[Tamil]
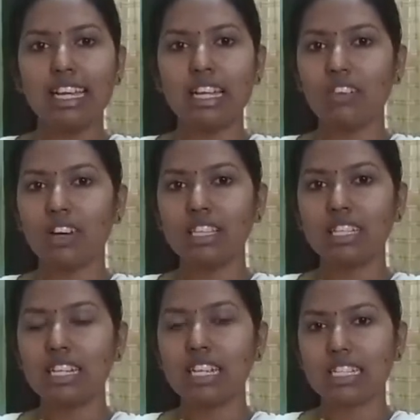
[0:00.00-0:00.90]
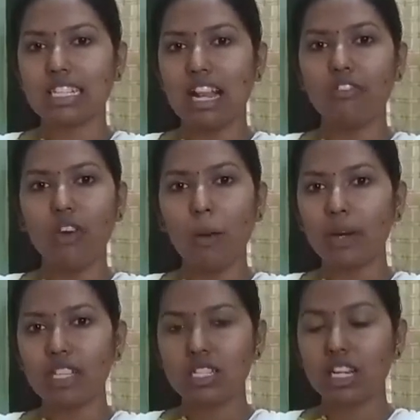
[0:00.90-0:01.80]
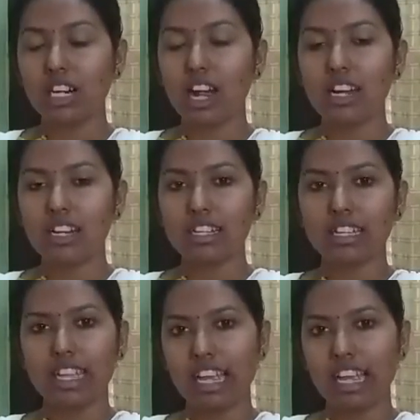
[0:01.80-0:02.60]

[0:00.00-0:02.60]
இல்லை வந்துட்டு நீங்கள் செல்ஃபாக படிச்சிங்களான்ற